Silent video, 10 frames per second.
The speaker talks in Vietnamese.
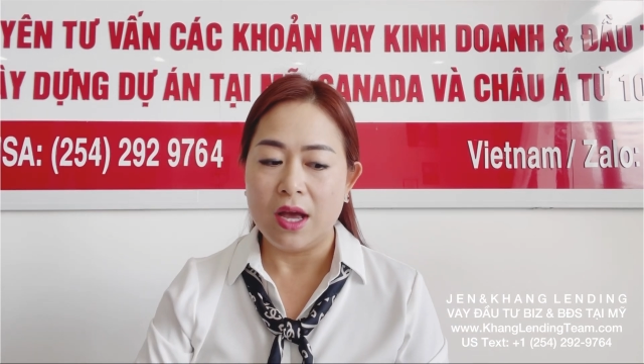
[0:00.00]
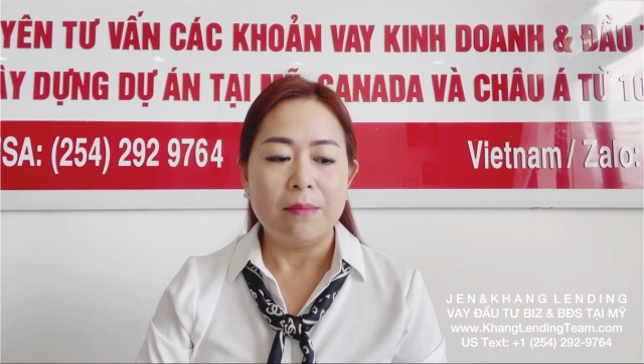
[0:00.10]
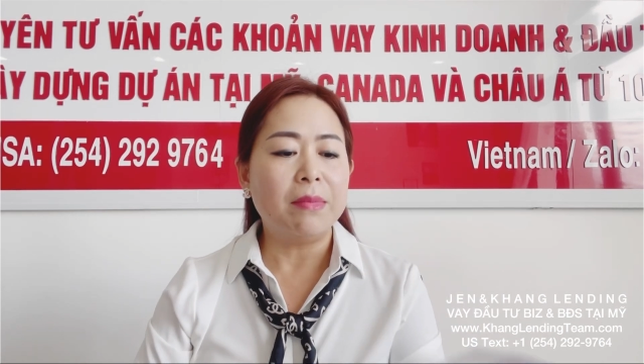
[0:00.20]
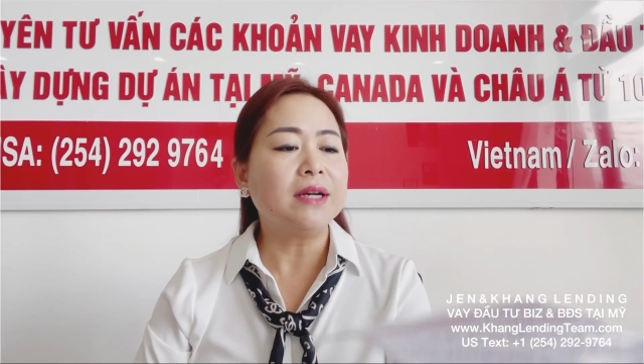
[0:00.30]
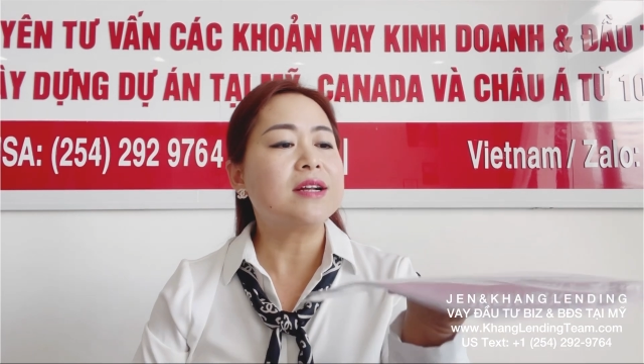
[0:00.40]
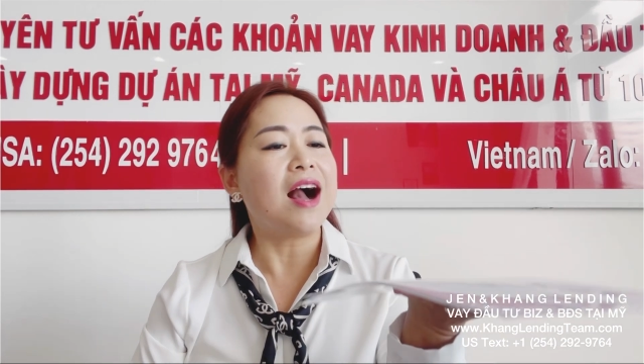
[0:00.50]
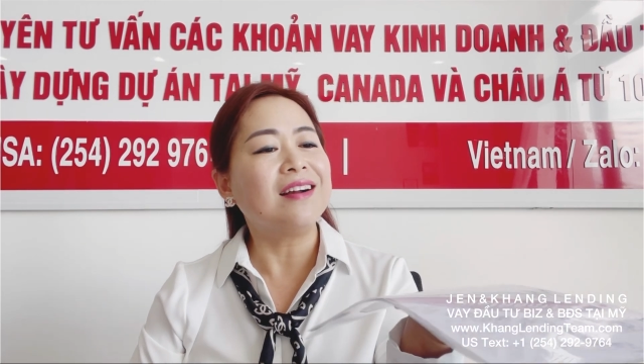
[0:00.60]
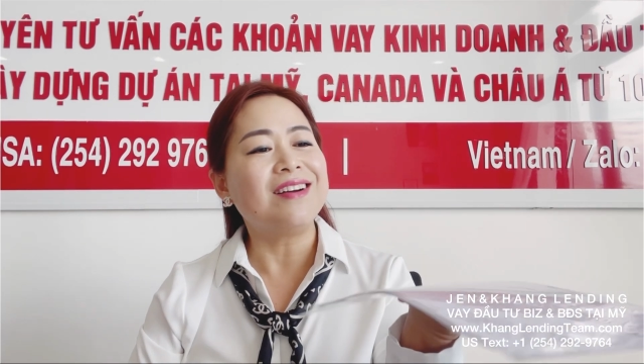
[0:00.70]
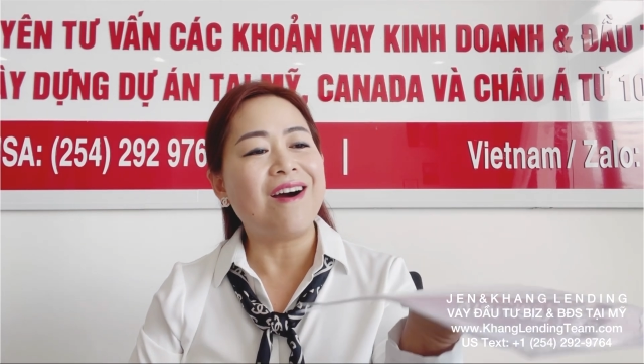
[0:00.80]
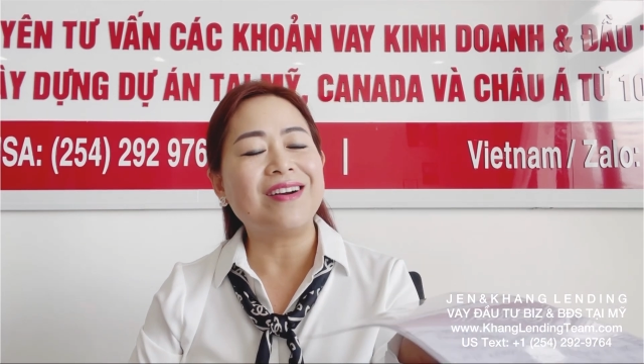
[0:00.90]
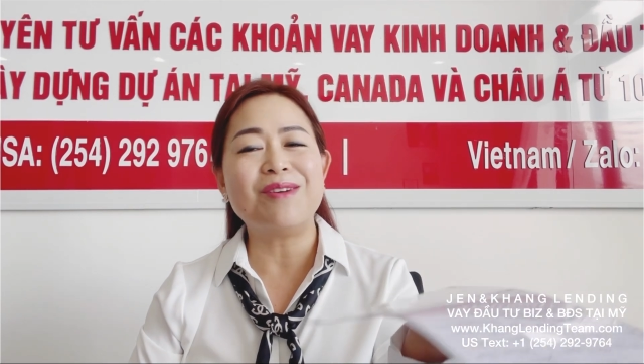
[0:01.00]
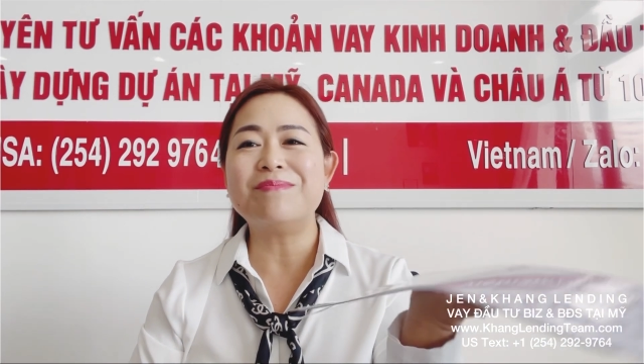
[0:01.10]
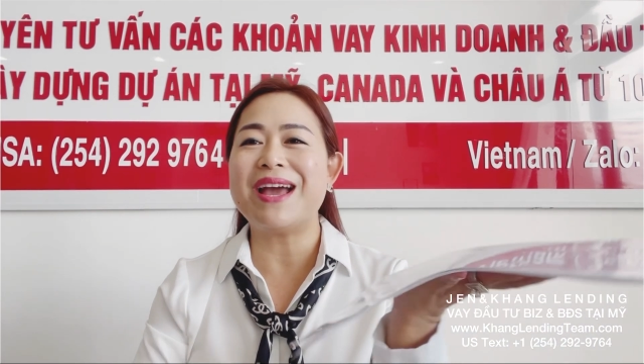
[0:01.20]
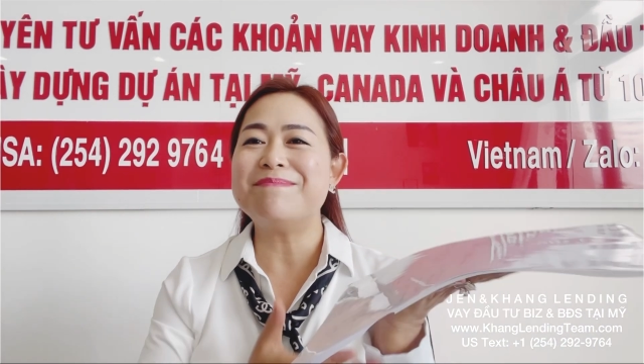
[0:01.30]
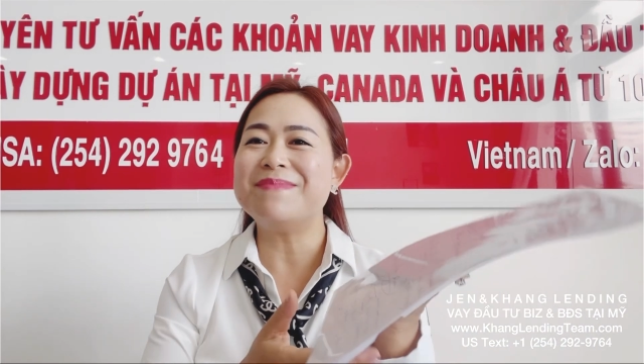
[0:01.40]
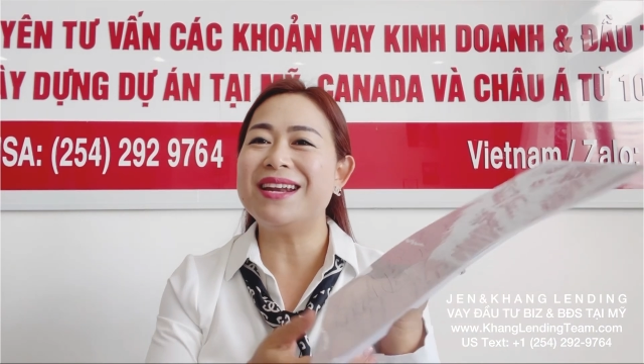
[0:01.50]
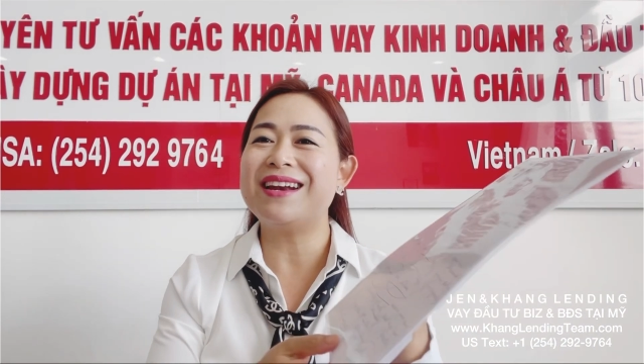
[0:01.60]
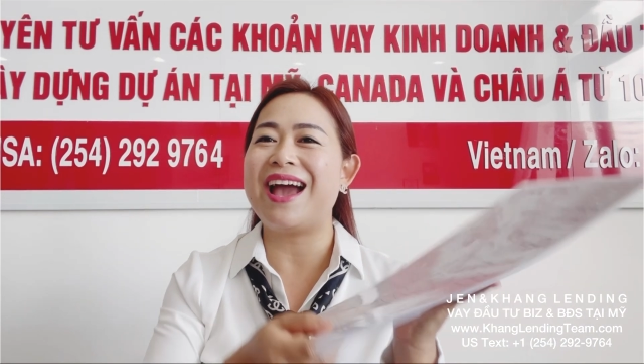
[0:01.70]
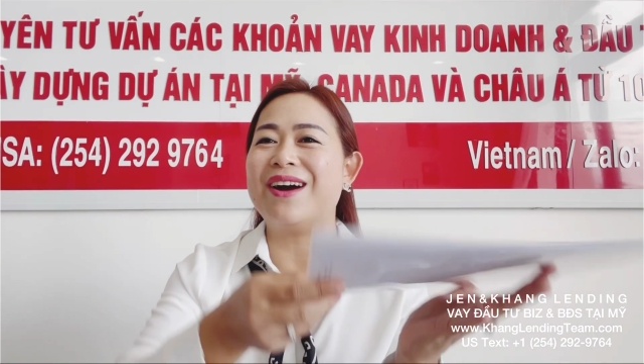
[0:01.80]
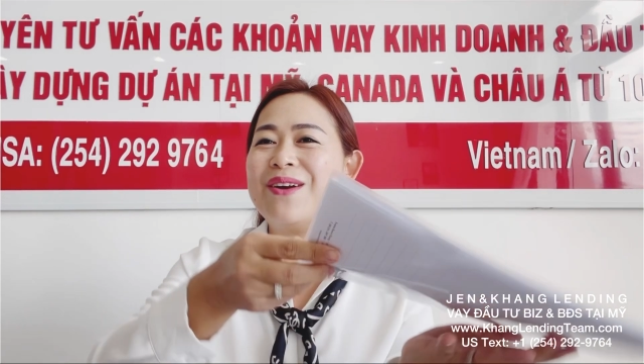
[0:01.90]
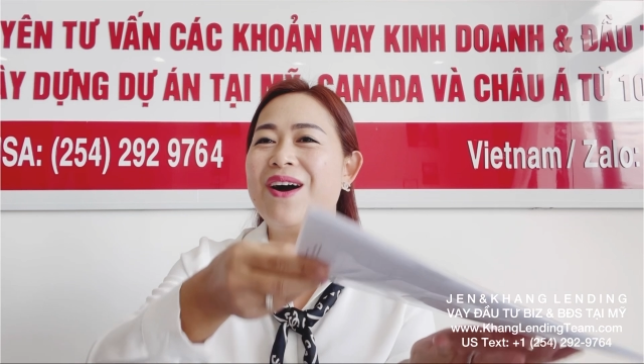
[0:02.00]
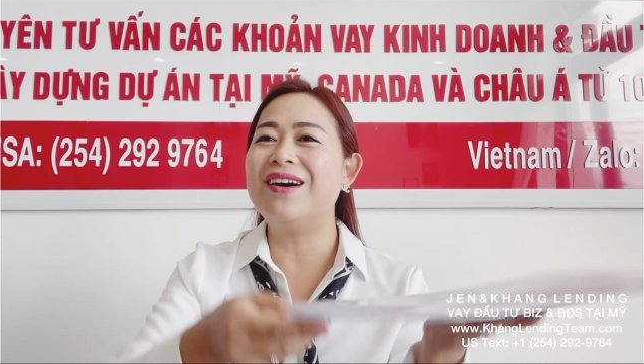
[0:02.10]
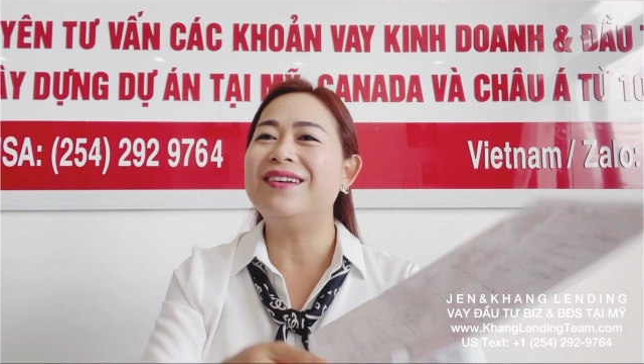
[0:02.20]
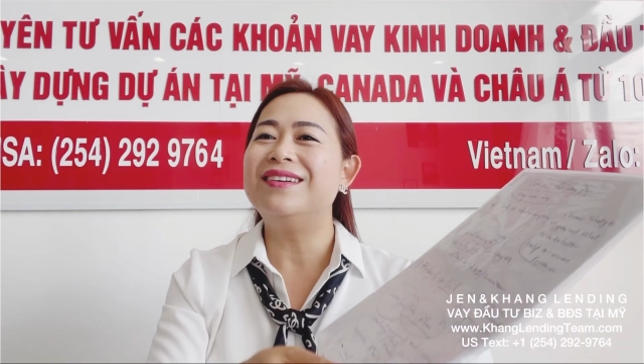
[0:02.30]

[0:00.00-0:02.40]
mình cân đo đong đếm bên nào nó